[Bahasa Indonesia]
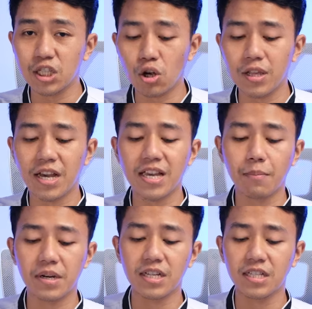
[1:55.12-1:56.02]
insole nya yang
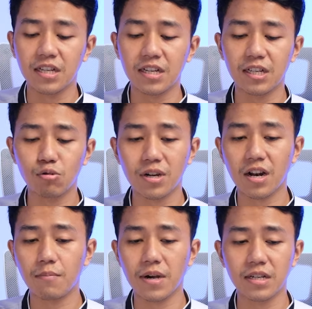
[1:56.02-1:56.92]
beda sendiri itu
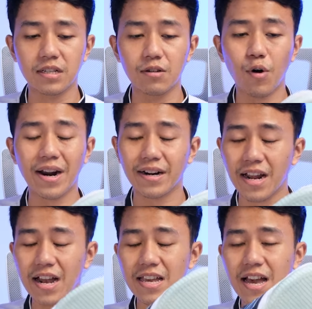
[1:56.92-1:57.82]
adalah warna